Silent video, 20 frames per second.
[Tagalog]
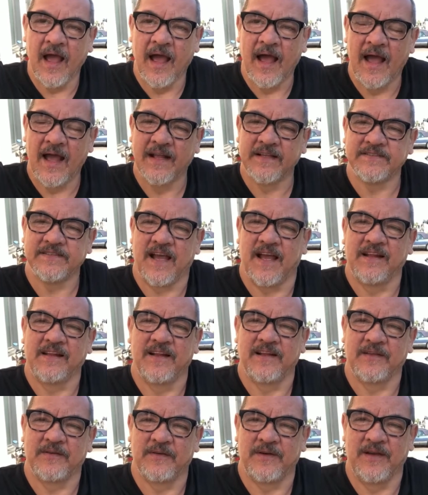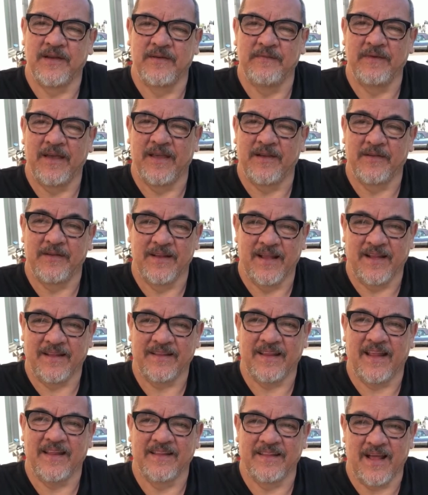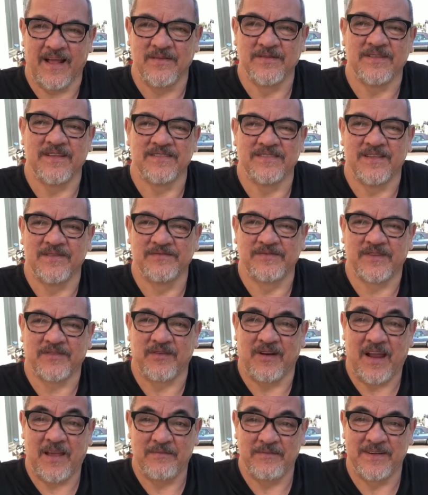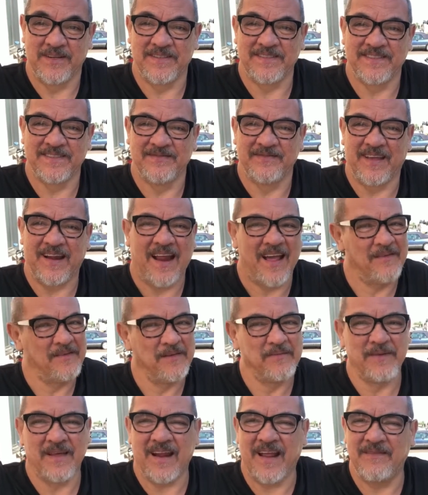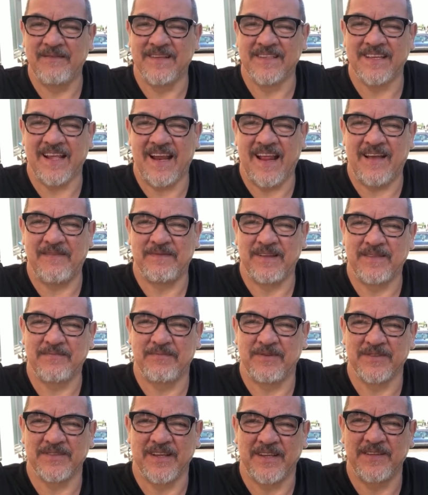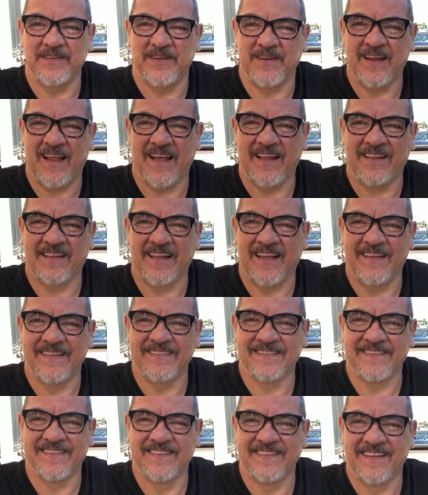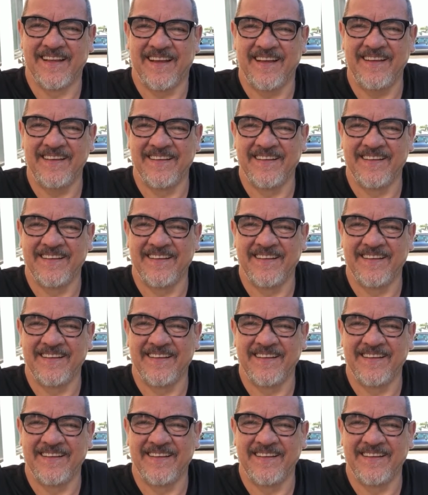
ang channel ko ay meron ng 10,000 subscribers. Maraming maraming salamat po sa inyong lahat guys. Ha?